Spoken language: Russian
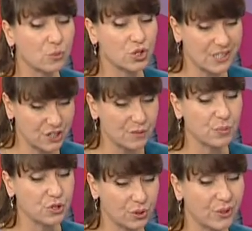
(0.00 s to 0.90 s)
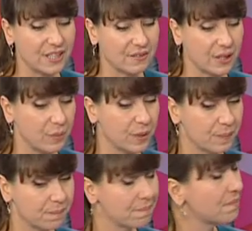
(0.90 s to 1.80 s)
может, сейчас пришло это время?
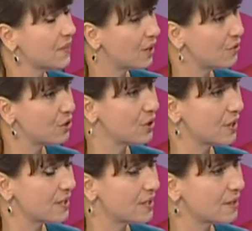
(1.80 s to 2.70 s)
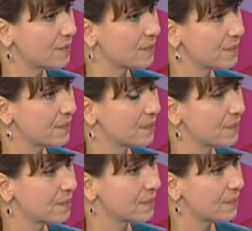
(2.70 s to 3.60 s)
Как вы считаете?
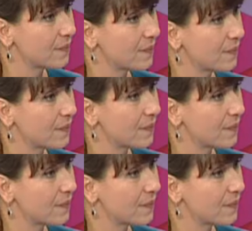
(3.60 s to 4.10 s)
Среди